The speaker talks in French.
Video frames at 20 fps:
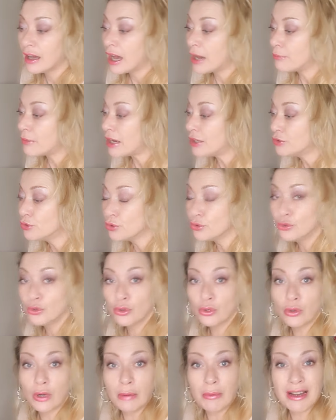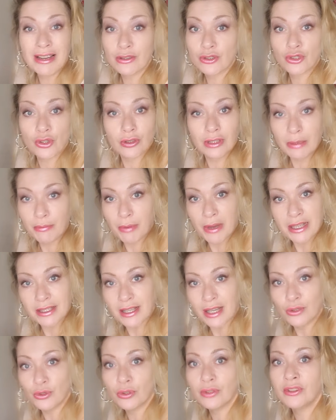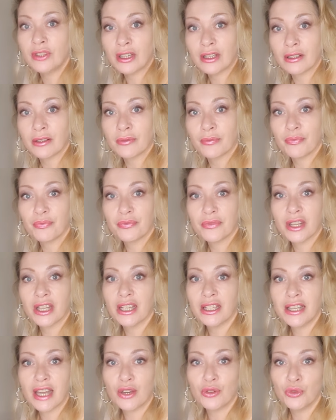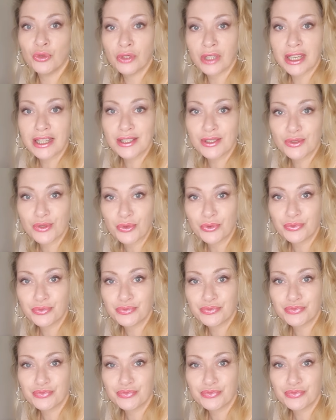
Un mal de dos, un mal, ce n'est pas anodin. Il y a une raison.